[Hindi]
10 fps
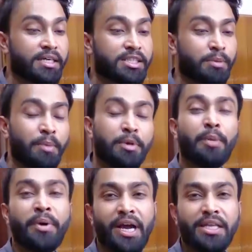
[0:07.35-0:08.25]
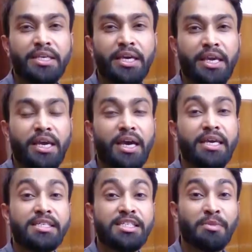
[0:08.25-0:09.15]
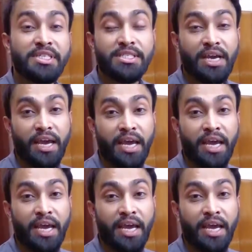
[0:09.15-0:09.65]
तमाम खबरें आती हैं कि यहां ये समस्या